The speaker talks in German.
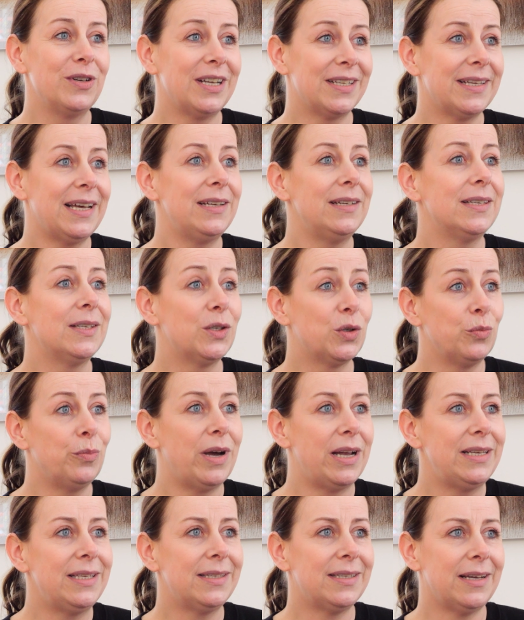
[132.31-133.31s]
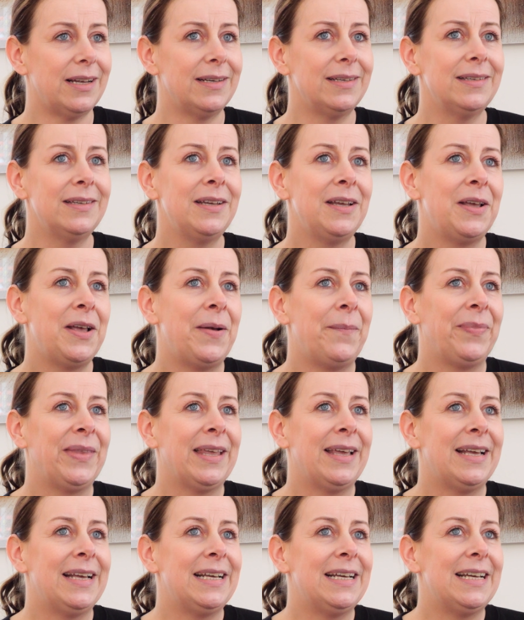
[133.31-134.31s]
das alles zu meistern.
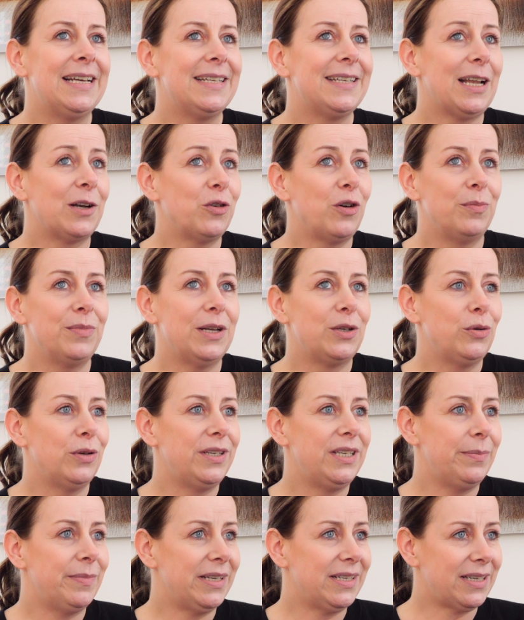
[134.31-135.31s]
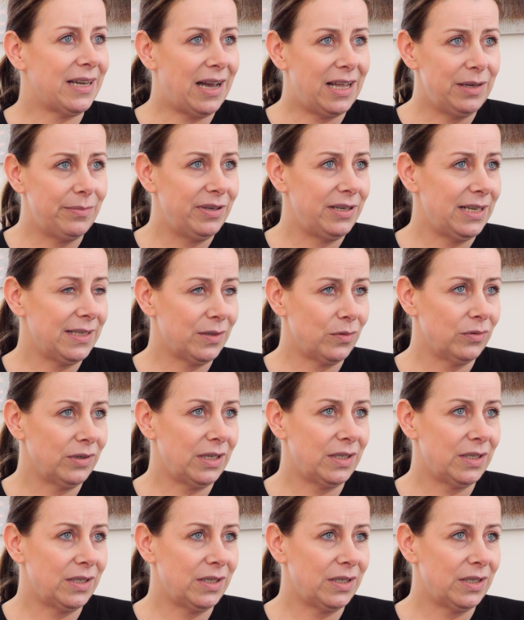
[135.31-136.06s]
Dann kommt natürlich die mentale Belastung